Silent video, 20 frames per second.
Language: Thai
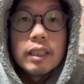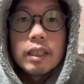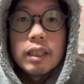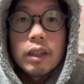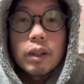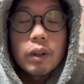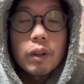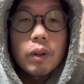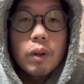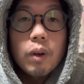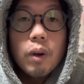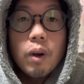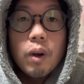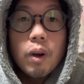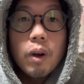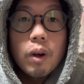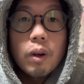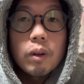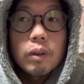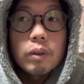แล้วก็
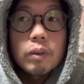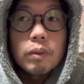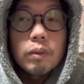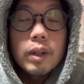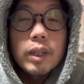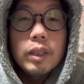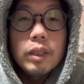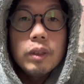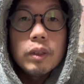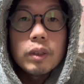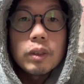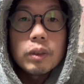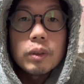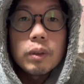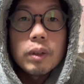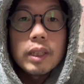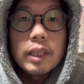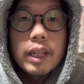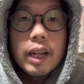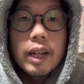วันหยุดส่
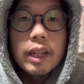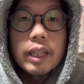วนใหญ่